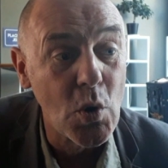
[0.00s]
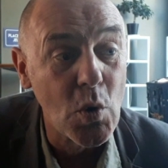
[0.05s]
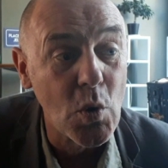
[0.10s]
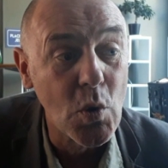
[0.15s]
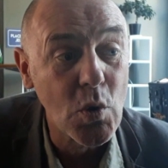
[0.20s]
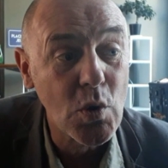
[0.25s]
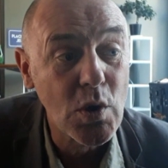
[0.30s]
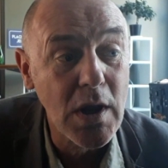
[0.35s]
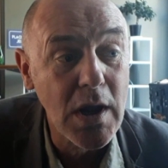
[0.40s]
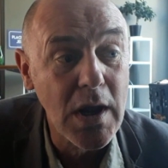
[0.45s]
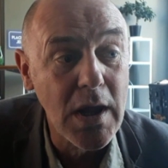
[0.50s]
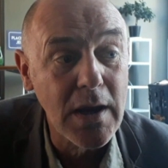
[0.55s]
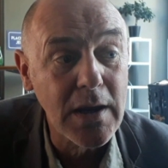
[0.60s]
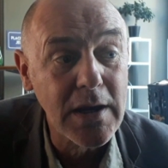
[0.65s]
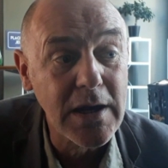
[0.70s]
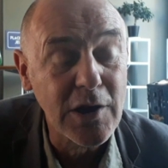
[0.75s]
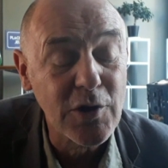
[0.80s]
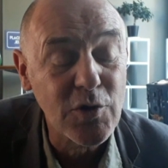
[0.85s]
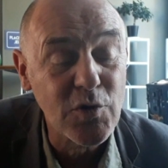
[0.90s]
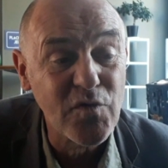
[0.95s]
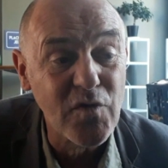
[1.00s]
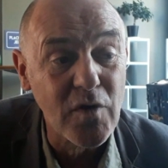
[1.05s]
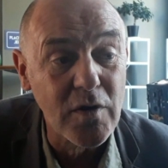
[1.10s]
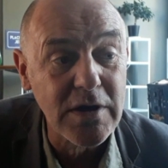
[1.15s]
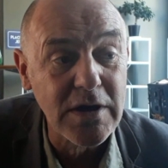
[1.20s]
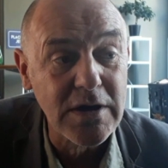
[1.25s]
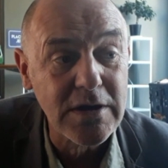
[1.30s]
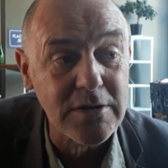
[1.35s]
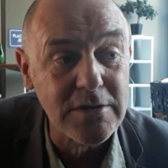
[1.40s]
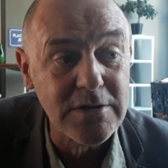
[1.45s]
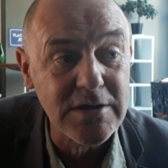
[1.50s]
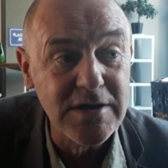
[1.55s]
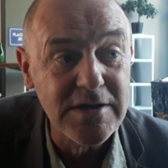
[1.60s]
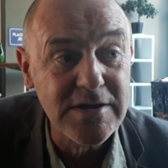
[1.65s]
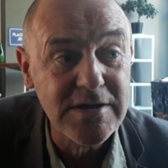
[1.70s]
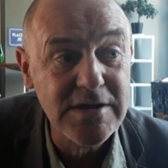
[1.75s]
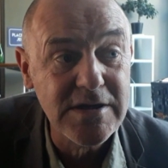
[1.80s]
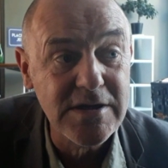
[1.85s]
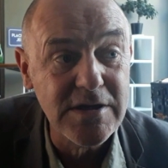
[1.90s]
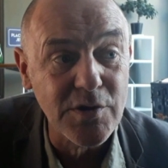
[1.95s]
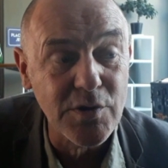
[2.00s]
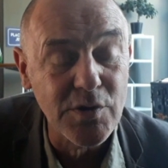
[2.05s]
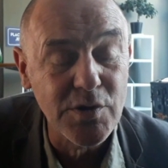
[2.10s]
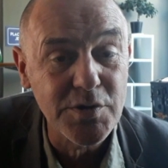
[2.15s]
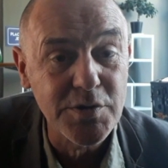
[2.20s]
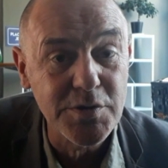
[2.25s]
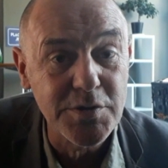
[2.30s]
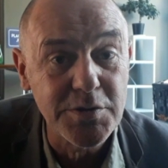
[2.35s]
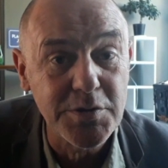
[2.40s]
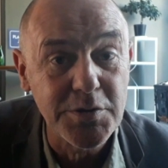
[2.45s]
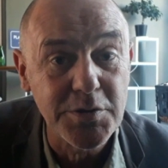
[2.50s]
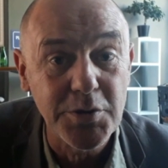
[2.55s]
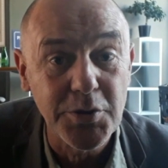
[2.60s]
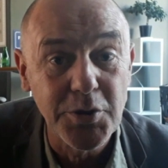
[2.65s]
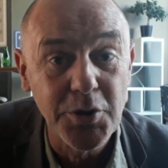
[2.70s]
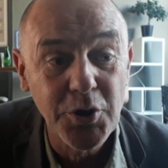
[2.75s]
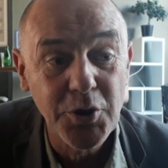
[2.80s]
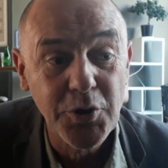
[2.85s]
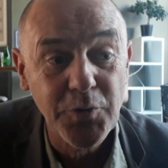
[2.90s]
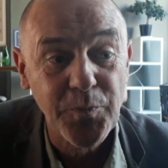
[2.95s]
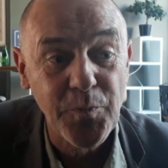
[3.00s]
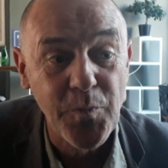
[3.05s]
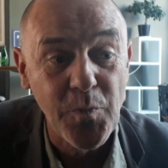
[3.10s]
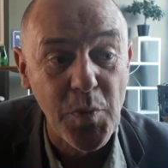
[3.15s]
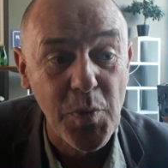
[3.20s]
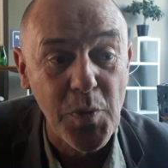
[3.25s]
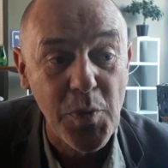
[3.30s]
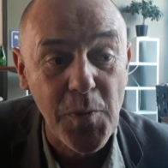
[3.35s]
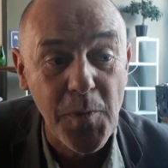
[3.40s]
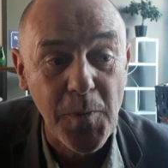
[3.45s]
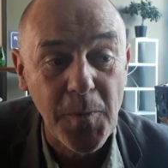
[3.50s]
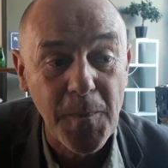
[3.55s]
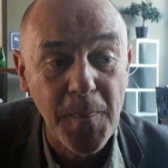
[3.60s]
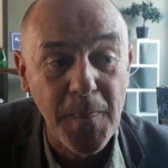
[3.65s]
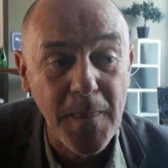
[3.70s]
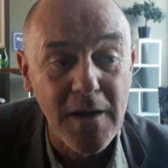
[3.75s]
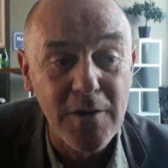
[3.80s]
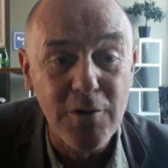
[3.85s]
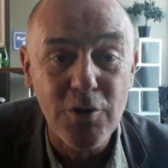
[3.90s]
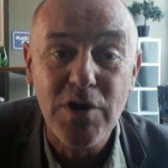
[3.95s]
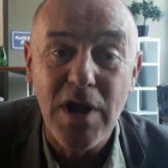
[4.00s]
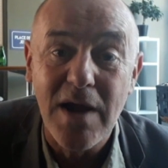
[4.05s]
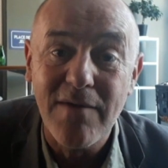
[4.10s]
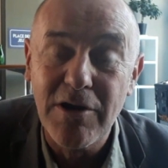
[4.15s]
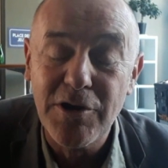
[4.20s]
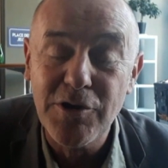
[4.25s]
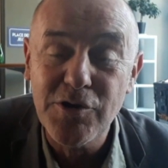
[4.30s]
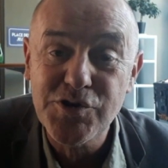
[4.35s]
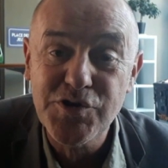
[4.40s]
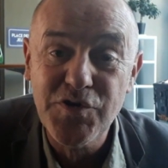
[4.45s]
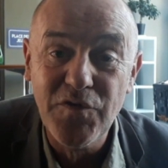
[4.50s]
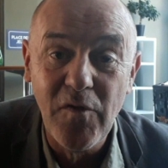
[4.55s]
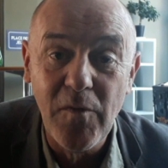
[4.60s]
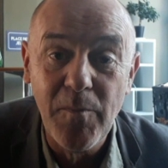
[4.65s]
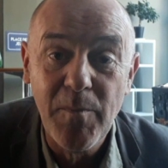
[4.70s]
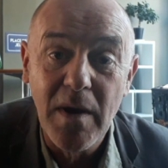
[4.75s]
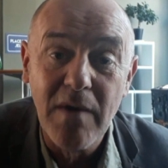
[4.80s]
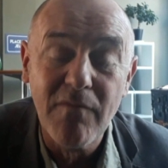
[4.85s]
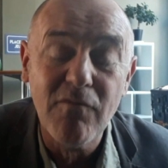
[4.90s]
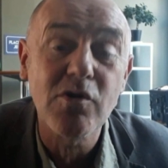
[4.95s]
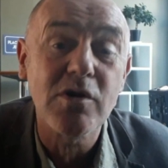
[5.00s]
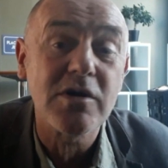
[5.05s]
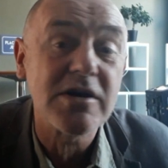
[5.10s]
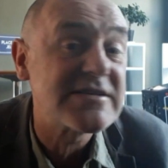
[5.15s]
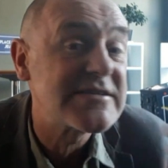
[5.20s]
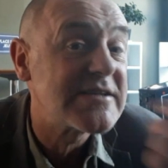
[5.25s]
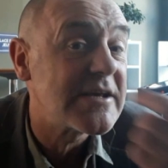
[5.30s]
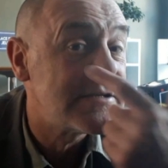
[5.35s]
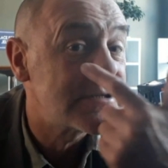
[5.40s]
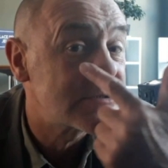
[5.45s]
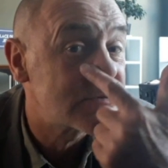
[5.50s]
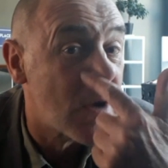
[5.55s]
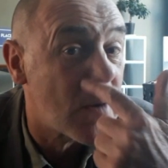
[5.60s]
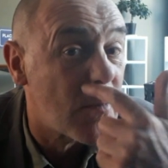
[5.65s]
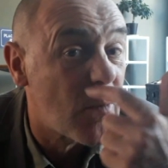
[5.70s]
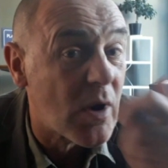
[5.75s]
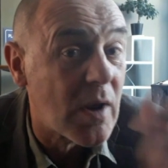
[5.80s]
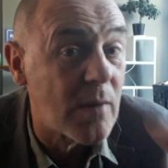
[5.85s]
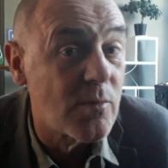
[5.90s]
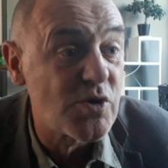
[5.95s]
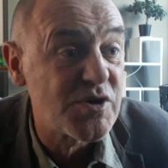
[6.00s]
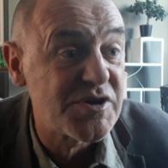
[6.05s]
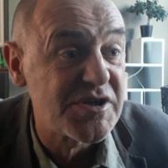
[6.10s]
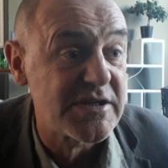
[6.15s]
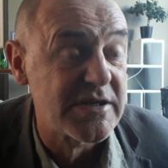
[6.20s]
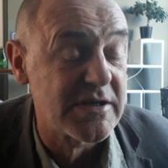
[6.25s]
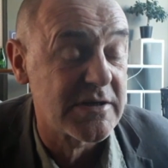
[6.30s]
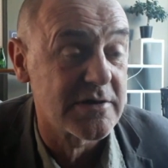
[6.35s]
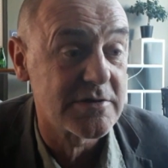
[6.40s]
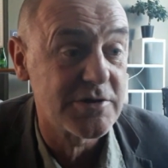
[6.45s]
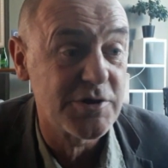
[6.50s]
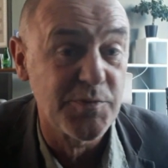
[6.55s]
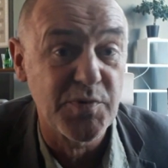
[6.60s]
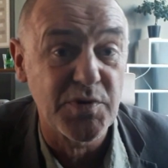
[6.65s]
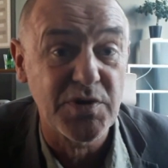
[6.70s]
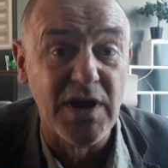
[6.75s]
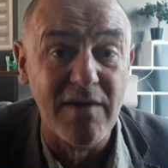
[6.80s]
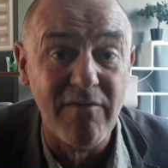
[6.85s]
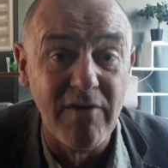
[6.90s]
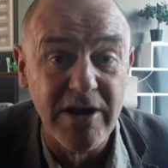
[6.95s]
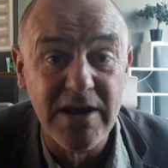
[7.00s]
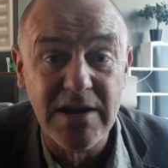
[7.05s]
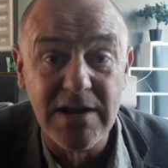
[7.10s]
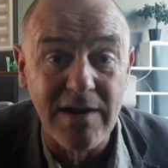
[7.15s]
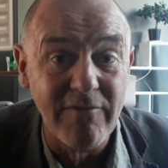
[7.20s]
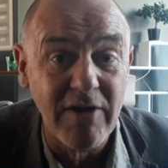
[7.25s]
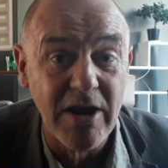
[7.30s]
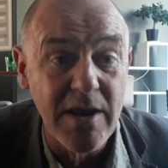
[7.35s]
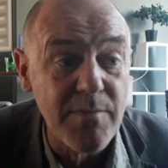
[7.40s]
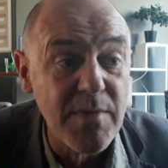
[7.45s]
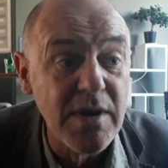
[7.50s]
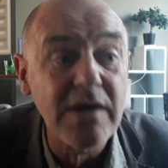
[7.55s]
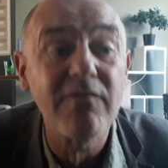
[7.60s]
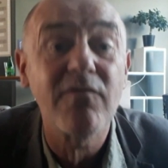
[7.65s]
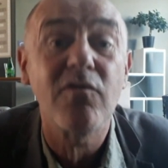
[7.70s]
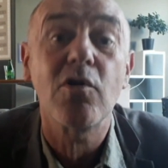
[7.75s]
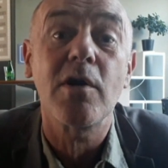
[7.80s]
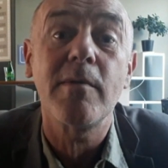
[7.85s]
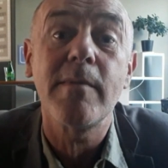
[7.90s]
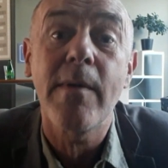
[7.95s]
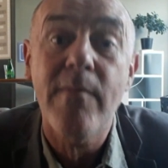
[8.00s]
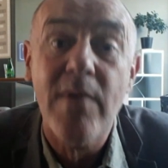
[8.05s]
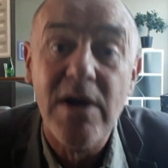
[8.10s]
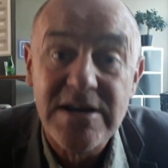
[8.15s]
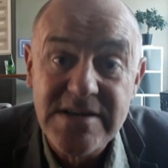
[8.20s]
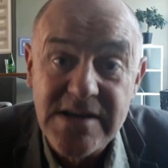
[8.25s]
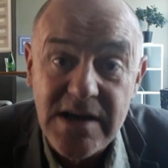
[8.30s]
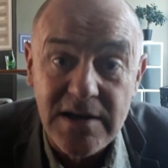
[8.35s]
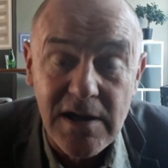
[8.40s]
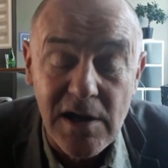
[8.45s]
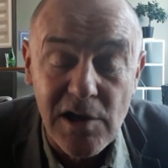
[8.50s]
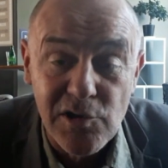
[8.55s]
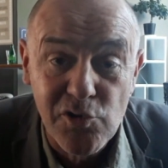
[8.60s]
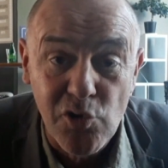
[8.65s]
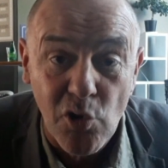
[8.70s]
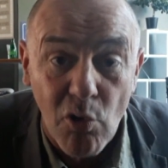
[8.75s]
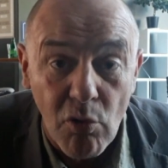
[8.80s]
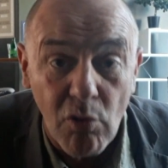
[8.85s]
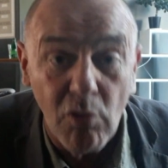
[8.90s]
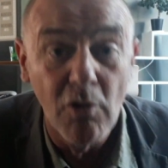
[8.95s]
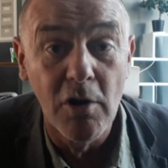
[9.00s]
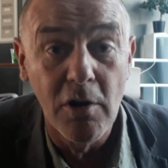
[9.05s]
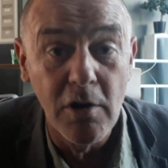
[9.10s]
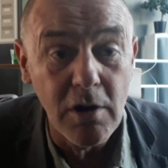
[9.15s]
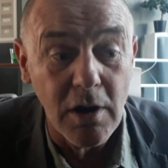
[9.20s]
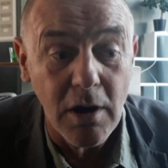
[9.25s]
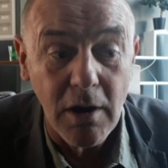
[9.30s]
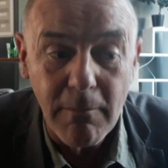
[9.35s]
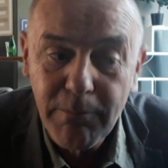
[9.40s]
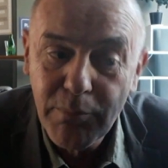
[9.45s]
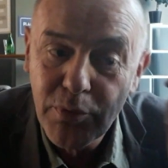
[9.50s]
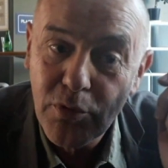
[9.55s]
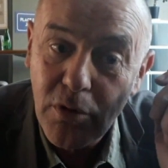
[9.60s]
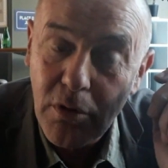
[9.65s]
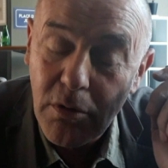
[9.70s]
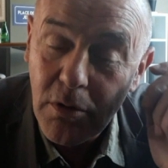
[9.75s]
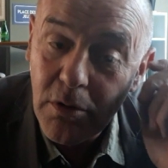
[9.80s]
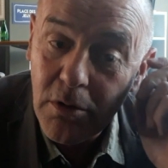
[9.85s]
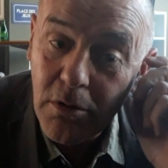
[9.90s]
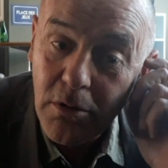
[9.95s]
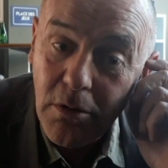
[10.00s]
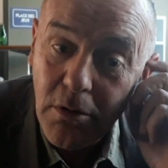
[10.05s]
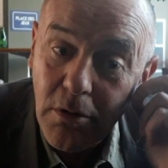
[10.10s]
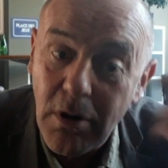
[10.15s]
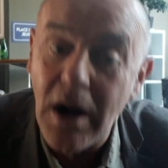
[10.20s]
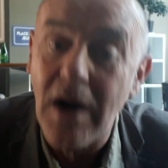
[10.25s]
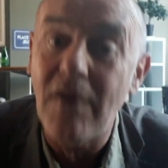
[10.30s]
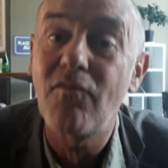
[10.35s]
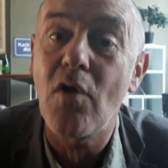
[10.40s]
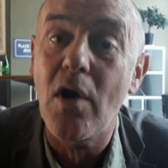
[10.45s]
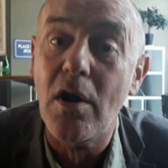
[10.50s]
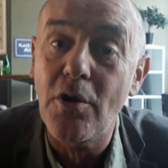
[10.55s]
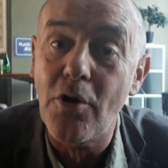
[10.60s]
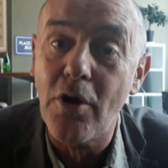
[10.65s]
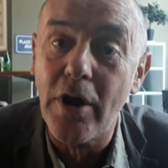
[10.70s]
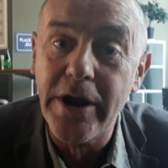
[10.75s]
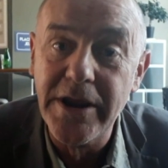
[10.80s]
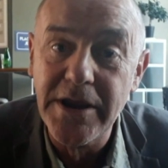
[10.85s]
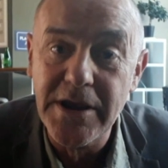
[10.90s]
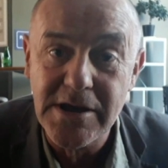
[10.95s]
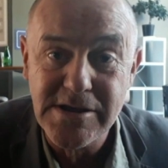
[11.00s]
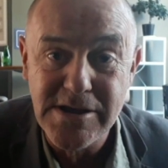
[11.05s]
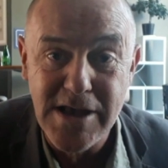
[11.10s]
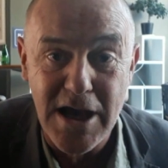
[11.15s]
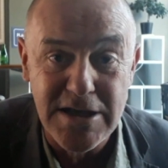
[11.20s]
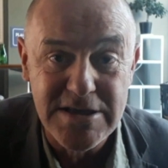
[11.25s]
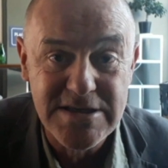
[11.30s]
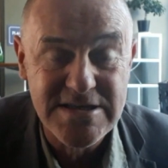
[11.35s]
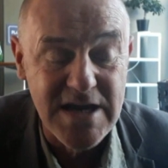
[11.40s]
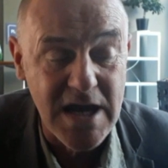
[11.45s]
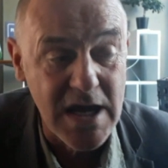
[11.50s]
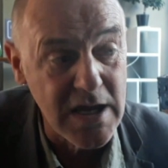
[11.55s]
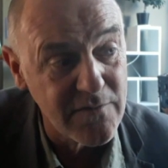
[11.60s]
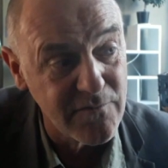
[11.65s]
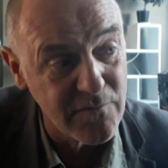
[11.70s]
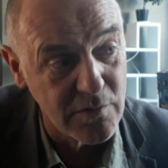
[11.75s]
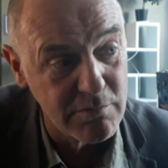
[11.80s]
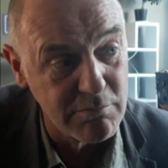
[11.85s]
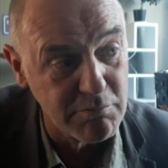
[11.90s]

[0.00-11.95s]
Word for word: au-delà, quelquefois, on est tenté de dire Hmm, le travail ne suffit pas. Vous connaissez l'histoire pour la musique. Euh, tu peux travailler, travailler, mais il faut quand même un certain don hein, pour euh, avoir l'oreille à, ça.